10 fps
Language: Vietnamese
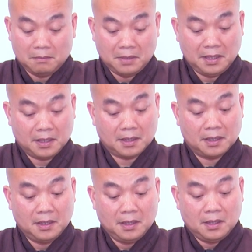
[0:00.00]
Bây
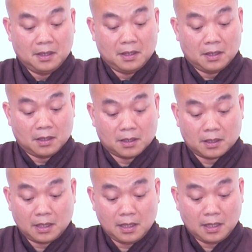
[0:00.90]
giờ
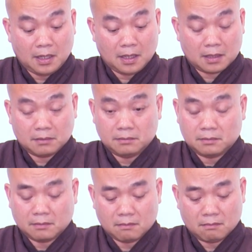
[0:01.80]
cái
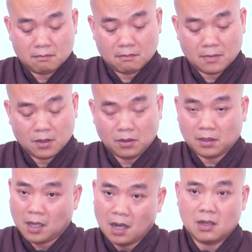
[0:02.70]
uh,
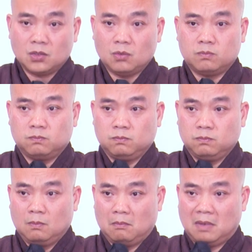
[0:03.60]
thân xúc
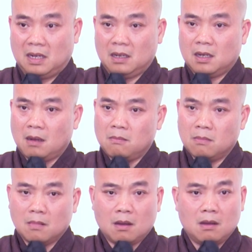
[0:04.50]
mà nó
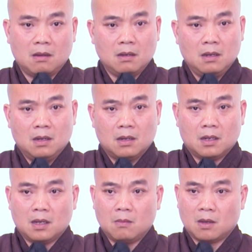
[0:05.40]
không có nó
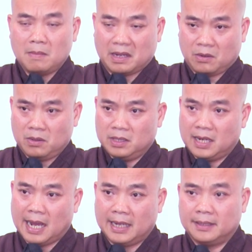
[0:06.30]
không có mặt của địa
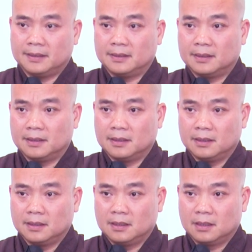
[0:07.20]
đại,
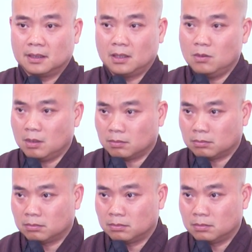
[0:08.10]
có đúng
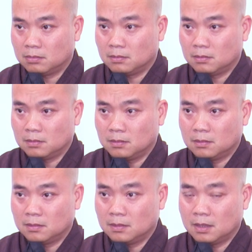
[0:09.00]
không?
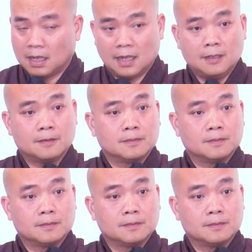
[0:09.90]
Hả?